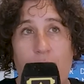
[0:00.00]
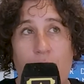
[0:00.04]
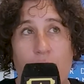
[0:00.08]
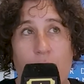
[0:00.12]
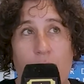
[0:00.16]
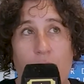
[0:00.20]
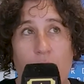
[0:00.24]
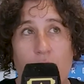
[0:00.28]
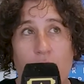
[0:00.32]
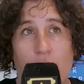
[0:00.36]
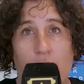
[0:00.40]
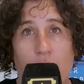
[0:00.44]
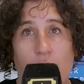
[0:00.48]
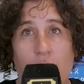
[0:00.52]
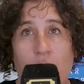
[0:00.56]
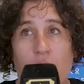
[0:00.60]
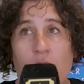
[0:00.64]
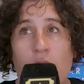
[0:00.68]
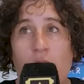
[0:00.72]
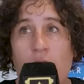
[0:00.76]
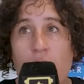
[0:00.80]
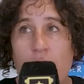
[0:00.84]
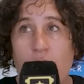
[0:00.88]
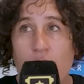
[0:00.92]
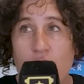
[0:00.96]
propio,
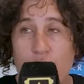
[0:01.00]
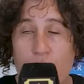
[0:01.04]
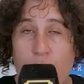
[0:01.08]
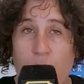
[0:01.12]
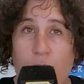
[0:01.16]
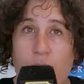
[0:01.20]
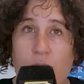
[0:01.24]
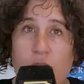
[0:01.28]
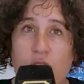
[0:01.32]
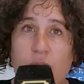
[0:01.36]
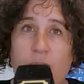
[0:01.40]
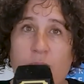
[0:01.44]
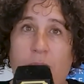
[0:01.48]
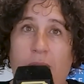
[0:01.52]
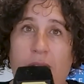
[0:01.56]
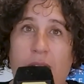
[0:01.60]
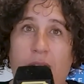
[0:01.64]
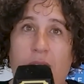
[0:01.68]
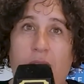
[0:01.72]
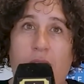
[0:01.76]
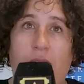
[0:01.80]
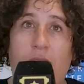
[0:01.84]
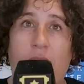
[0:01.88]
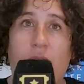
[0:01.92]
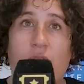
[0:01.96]
de los propios
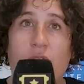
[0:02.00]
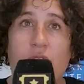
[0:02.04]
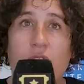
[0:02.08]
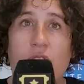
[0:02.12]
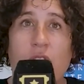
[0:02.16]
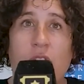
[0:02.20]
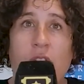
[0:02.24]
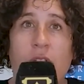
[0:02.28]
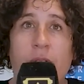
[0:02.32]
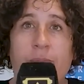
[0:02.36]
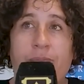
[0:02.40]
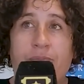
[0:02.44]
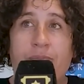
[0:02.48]
marineros,